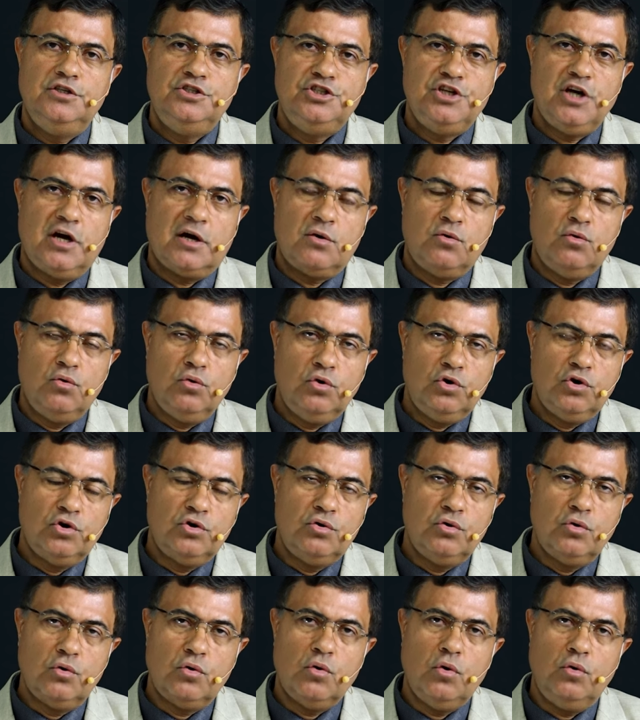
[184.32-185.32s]
de
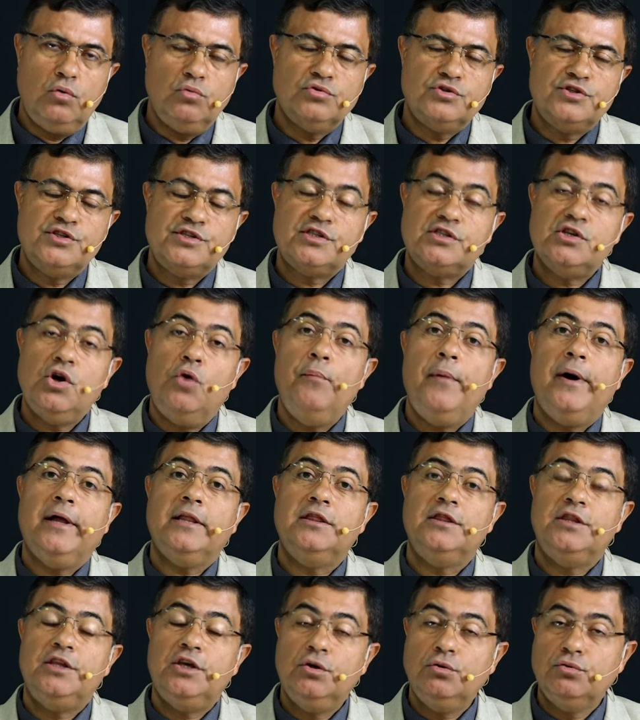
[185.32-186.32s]
acordo com São
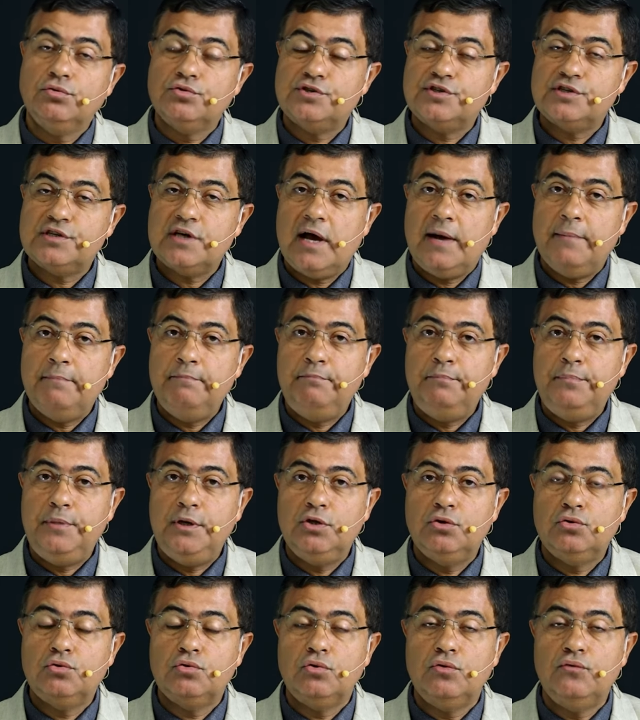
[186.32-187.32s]
Mateus,
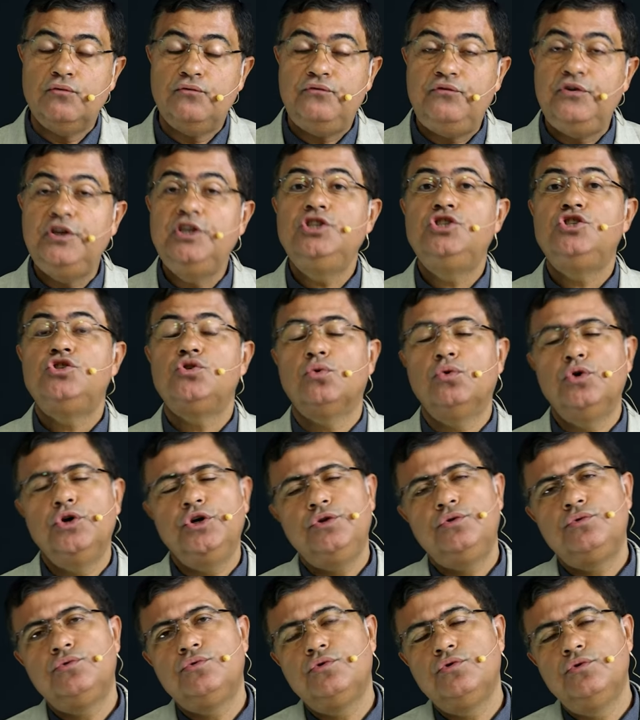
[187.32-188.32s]
capítulo
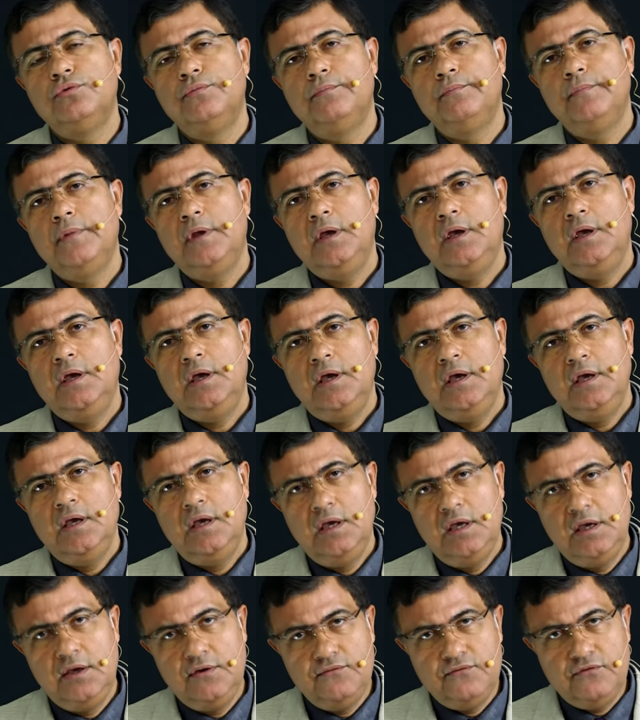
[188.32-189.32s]
28
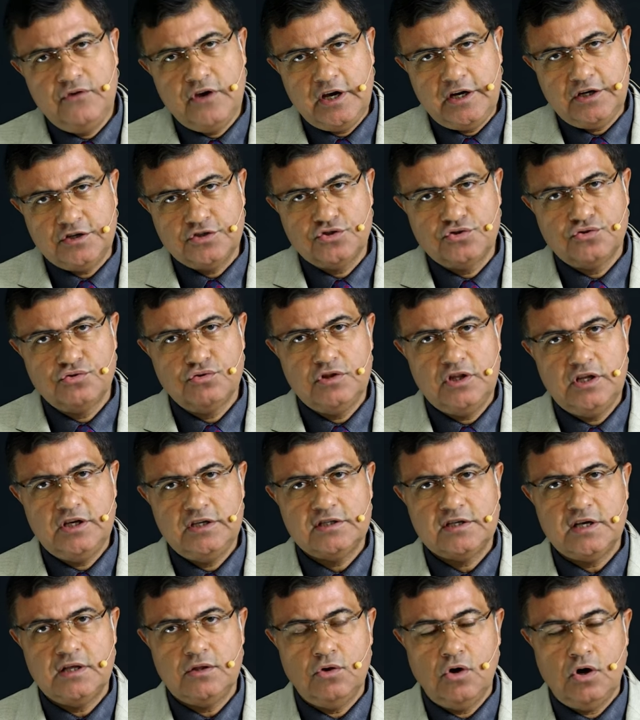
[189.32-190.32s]
e verso
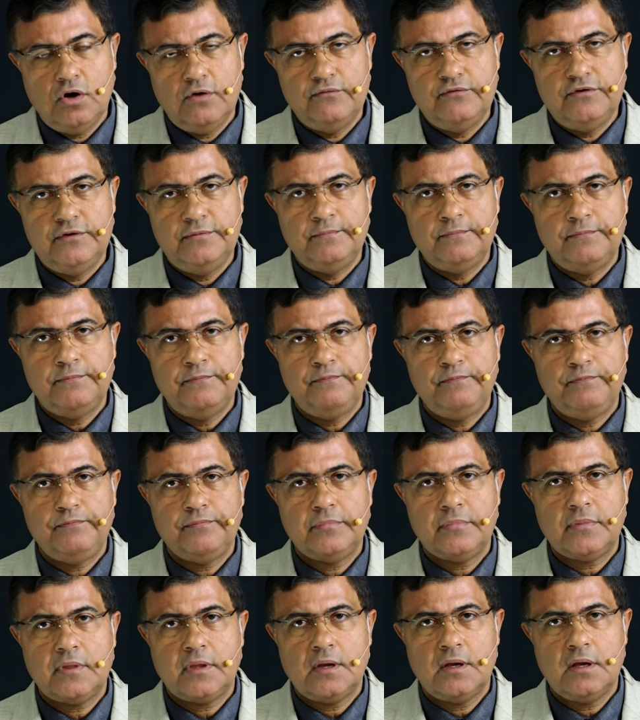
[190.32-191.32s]
19.
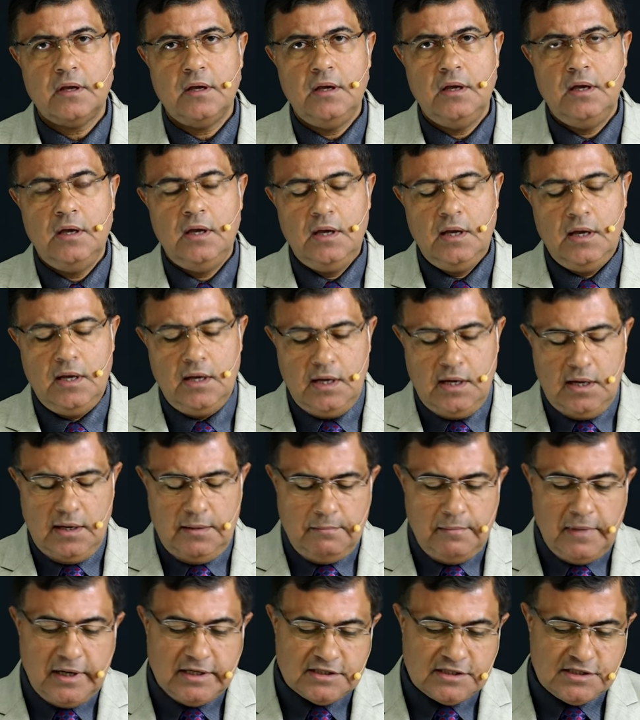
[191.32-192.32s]

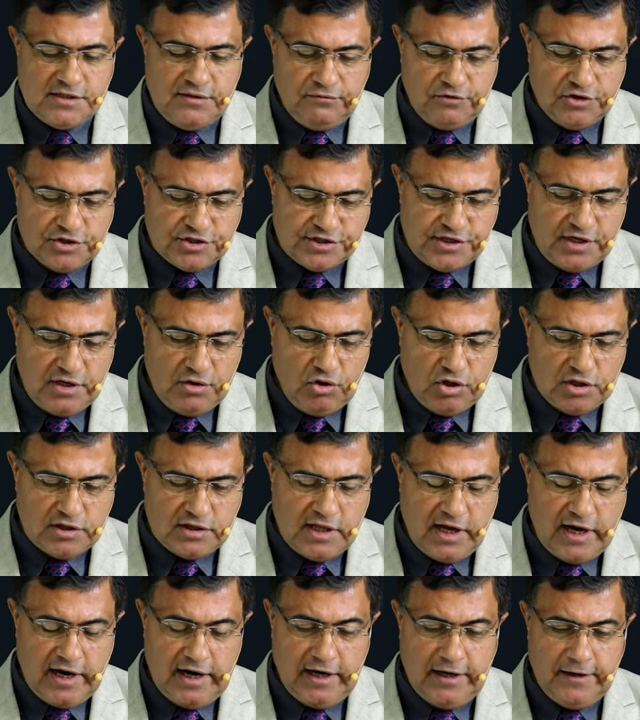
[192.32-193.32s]
Mas se você
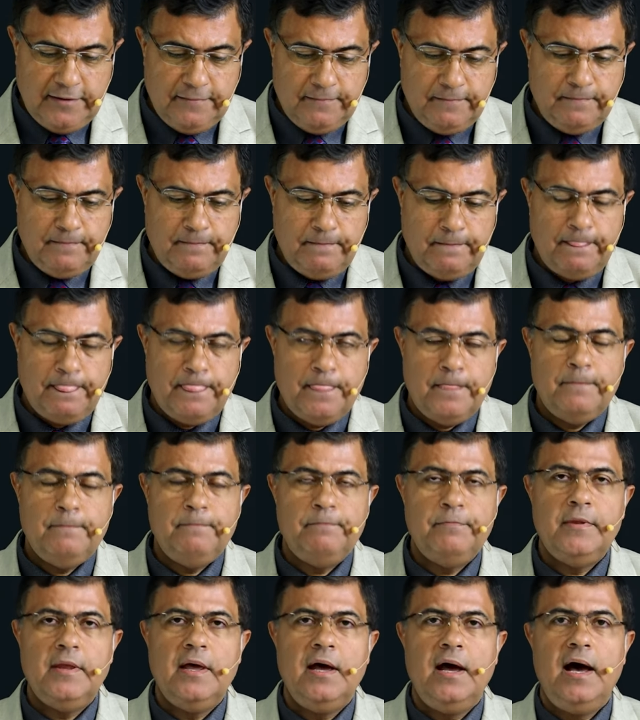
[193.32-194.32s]
notar,
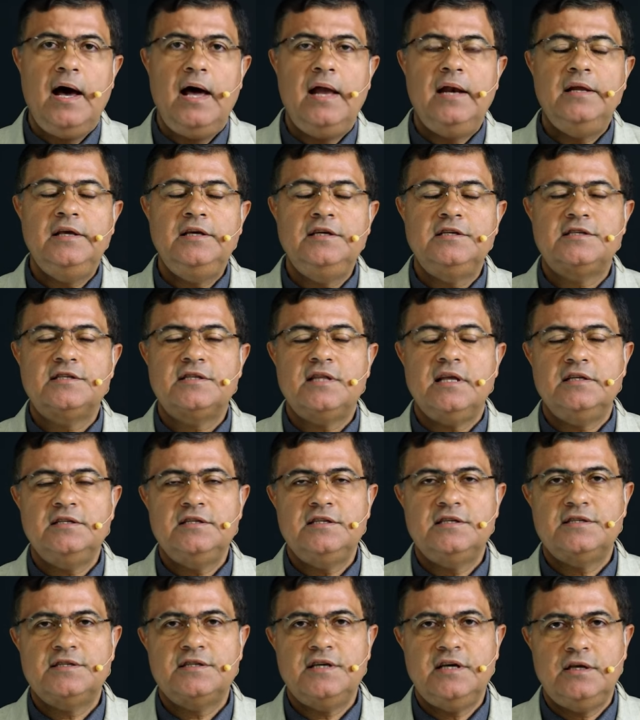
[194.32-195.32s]
ali está
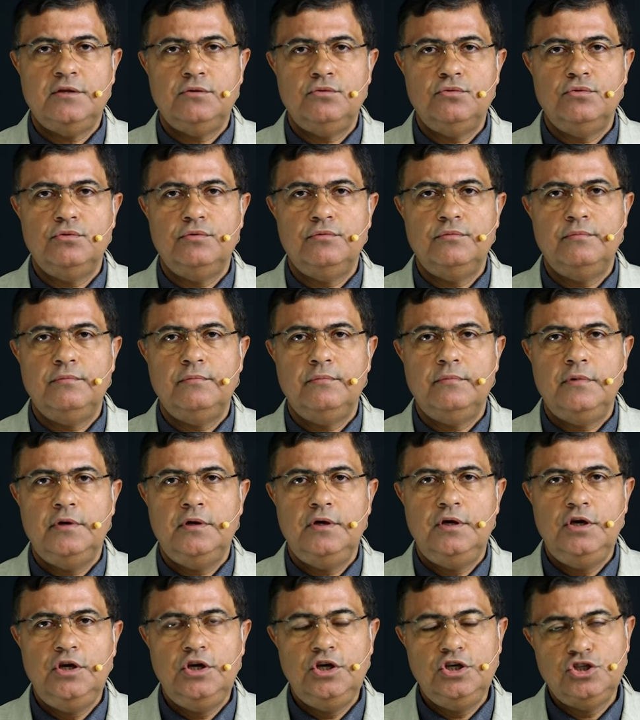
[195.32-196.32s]
dizendo:
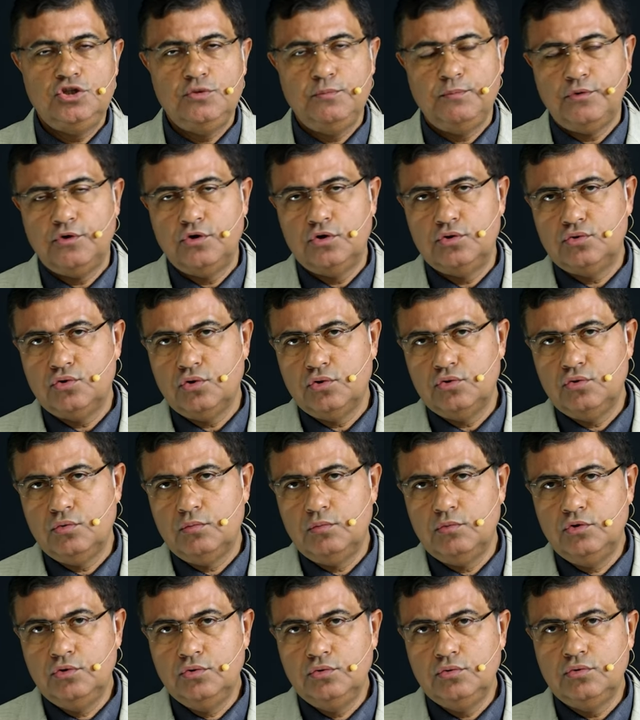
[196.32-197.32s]
Ide por todo o
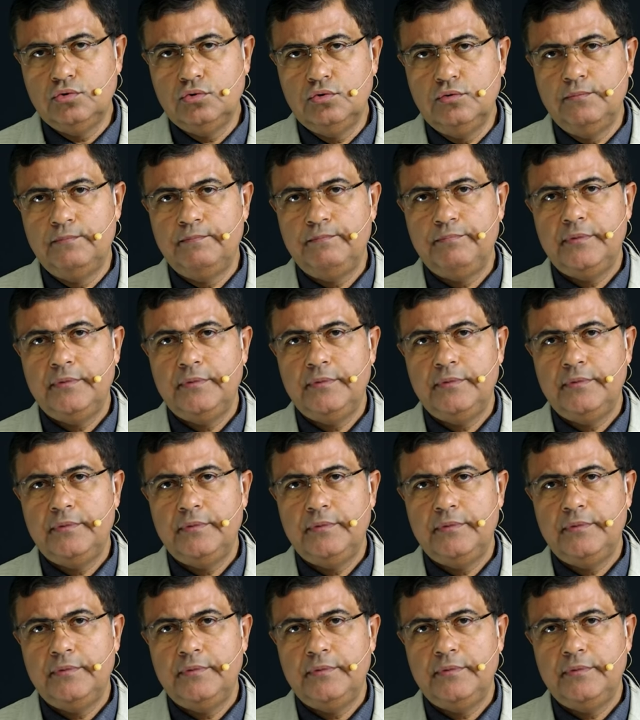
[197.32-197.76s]
mundo,